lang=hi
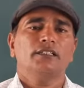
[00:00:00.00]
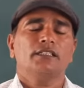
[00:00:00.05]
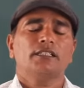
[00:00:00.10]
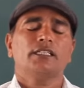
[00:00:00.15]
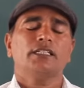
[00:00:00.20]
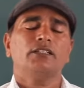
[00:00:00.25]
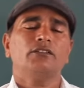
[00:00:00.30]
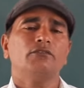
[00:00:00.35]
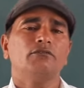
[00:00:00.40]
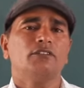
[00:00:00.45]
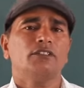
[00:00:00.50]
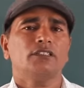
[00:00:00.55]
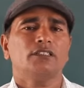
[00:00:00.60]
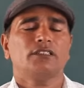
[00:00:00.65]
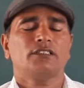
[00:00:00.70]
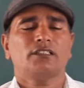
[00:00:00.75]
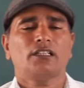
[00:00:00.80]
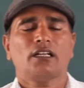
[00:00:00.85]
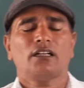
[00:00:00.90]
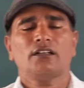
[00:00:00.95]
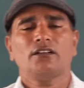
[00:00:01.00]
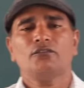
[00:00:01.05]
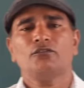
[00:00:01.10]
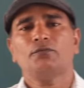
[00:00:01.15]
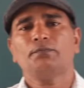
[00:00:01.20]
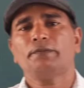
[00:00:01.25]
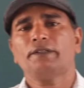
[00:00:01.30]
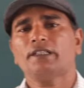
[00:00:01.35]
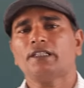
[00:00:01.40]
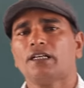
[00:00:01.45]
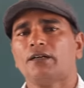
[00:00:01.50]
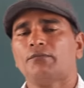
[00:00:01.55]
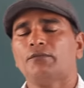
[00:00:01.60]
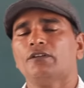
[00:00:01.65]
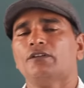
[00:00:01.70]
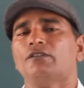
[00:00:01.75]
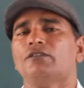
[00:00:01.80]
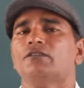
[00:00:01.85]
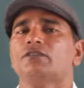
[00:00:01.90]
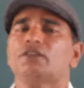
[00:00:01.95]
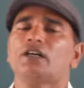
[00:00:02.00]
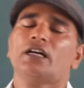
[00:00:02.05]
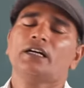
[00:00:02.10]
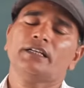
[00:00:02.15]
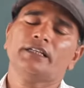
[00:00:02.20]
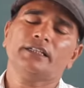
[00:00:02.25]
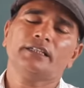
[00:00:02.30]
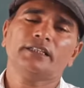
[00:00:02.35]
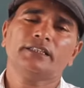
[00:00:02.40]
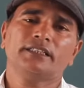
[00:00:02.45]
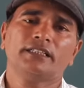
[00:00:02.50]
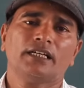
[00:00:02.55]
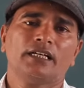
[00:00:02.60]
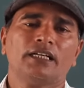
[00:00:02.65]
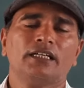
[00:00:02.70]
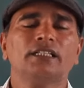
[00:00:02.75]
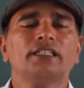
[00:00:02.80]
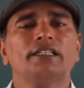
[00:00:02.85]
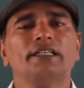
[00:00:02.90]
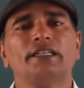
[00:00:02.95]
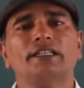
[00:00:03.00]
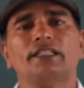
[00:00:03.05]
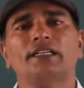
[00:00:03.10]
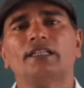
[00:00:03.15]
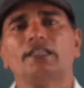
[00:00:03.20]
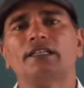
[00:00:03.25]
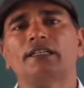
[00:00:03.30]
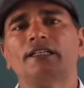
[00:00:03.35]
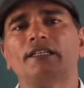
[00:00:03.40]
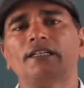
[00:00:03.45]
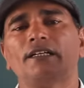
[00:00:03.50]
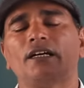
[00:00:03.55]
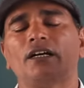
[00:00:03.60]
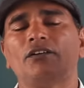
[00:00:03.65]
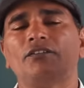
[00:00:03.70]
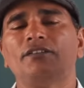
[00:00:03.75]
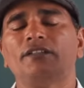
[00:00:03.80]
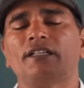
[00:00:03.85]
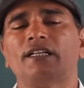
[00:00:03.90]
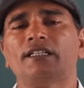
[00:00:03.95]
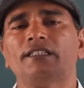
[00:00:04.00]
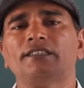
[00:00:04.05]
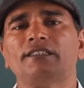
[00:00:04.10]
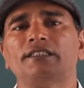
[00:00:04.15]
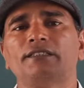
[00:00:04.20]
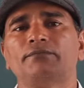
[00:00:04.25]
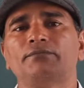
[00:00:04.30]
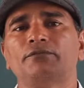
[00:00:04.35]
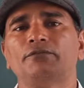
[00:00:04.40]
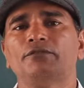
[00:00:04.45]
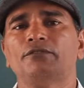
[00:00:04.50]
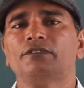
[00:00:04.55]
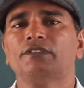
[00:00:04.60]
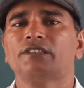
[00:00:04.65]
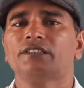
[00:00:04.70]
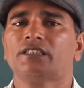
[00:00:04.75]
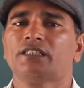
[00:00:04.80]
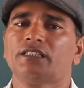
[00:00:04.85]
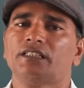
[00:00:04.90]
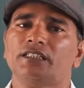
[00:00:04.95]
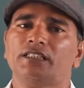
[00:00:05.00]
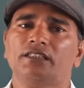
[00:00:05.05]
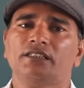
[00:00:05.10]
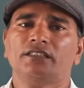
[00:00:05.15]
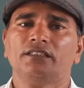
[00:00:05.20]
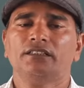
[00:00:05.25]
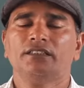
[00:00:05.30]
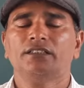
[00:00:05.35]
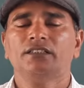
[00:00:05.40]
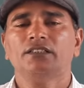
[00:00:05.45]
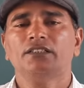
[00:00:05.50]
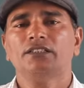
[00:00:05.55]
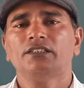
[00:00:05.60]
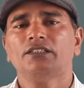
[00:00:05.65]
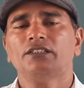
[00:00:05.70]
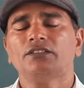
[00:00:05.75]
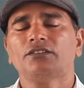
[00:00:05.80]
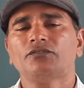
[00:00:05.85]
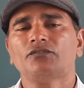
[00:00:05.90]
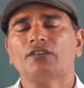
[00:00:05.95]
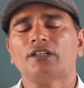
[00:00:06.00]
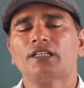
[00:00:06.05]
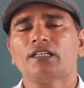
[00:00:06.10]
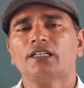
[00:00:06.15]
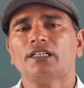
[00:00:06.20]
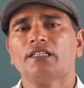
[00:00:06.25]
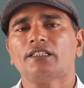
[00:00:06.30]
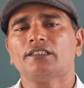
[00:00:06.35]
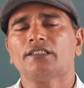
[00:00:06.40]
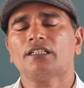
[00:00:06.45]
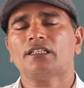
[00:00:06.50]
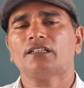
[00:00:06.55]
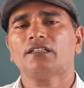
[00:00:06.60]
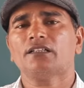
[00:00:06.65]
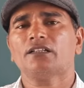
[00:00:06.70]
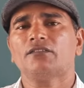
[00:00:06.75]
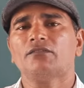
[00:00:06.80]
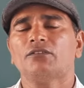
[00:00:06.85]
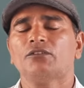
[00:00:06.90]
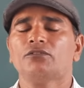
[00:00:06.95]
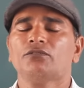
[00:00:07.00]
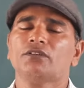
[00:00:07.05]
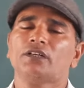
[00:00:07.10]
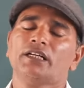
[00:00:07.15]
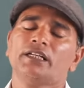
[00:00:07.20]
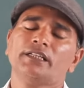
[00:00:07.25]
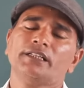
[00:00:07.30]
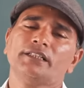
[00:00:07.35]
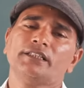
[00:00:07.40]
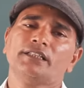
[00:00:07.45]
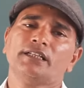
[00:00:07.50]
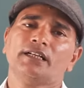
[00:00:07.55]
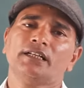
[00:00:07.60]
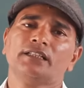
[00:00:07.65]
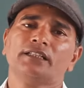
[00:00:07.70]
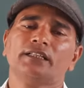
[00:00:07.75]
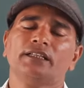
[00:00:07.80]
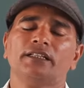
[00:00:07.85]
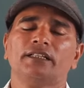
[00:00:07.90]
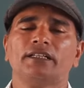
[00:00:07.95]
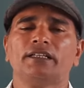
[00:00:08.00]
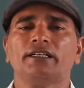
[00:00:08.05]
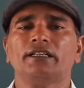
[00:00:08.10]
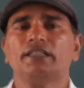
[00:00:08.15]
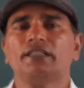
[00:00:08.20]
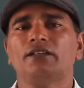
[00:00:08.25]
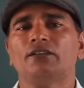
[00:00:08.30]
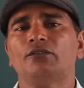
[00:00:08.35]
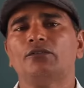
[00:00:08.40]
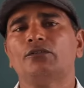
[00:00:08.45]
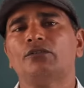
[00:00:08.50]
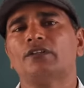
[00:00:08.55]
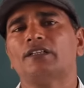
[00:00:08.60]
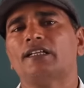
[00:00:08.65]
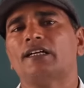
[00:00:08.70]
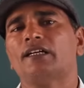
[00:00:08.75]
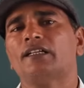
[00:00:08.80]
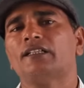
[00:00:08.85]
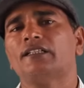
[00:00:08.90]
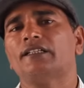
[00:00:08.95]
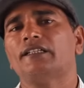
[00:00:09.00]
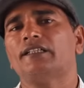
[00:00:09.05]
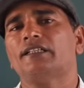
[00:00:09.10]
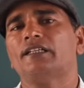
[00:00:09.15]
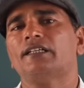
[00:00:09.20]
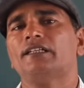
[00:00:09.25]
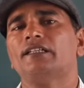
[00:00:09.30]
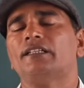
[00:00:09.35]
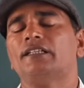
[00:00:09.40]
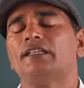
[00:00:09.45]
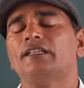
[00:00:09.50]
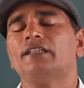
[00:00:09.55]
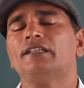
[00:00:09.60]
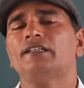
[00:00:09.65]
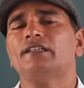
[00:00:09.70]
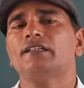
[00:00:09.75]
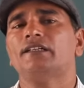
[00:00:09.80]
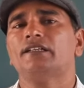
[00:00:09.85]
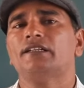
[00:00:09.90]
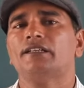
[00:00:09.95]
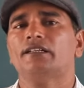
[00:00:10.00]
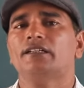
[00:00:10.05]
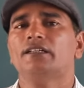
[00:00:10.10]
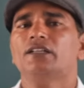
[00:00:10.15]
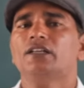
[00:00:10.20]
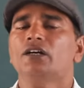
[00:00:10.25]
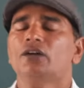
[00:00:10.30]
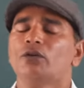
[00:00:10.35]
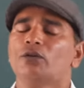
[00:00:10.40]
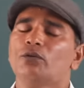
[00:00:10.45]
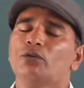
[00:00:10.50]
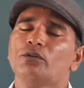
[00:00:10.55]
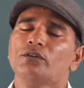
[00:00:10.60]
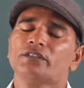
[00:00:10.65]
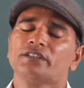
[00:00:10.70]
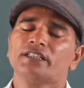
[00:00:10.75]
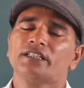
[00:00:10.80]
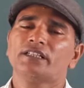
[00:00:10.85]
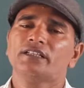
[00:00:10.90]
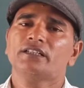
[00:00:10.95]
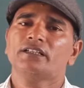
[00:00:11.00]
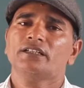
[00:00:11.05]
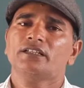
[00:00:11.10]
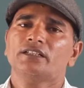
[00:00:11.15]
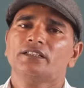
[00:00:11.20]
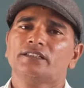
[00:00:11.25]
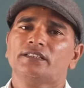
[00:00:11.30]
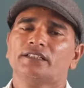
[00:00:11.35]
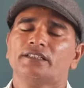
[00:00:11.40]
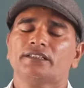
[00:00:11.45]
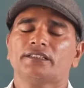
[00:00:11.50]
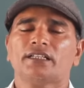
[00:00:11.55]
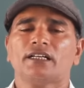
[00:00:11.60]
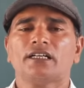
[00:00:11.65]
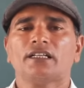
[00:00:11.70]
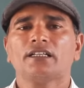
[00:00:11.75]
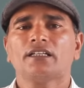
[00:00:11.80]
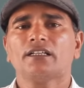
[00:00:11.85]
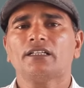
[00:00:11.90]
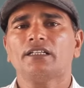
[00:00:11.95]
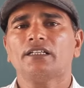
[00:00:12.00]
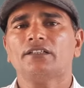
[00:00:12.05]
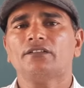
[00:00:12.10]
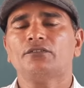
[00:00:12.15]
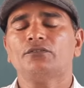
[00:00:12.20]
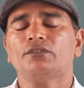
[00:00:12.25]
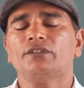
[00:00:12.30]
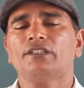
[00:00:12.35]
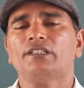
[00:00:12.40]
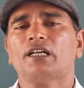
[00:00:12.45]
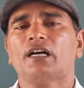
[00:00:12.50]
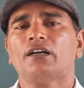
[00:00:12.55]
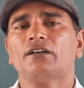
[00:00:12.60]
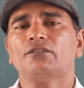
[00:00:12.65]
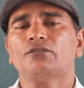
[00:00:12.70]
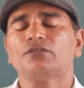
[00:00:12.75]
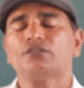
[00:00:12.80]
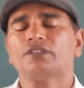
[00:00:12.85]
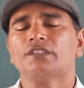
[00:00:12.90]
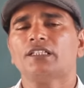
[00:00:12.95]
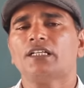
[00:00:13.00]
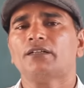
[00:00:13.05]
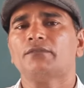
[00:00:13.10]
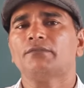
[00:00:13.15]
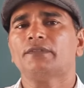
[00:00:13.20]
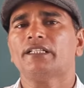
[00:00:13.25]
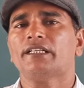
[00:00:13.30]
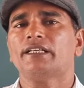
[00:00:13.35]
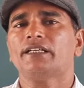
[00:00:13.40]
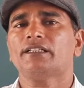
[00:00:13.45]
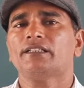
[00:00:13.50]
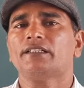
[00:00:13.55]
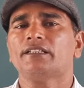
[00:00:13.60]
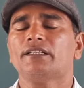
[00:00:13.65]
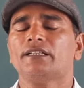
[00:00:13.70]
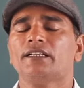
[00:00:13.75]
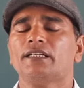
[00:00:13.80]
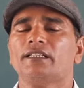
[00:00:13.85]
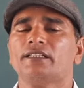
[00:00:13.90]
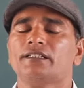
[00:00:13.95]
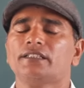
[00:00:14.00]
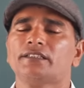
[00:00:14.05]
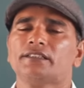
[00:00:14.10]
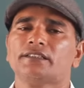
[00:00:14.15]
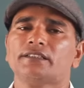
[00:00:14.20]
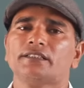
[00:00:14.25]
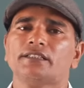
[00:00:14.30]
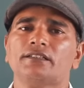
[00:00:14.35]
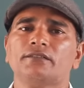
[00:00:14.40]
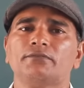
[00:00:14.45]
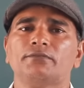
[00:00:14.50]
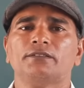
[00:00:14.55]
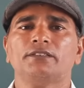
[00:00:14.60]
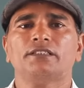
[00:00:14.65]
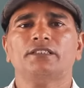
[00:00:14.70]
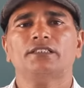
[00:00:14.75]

कि उन चरण रूपी कमलों का ही ध्यान देना है अविनाशी पुरुष का ईश्वर के चरण कमलों का ही ध्यान देना है और ध्यान देना ही नहीं है और संसार के जो इन आँखों से हम देखते हैं ये सब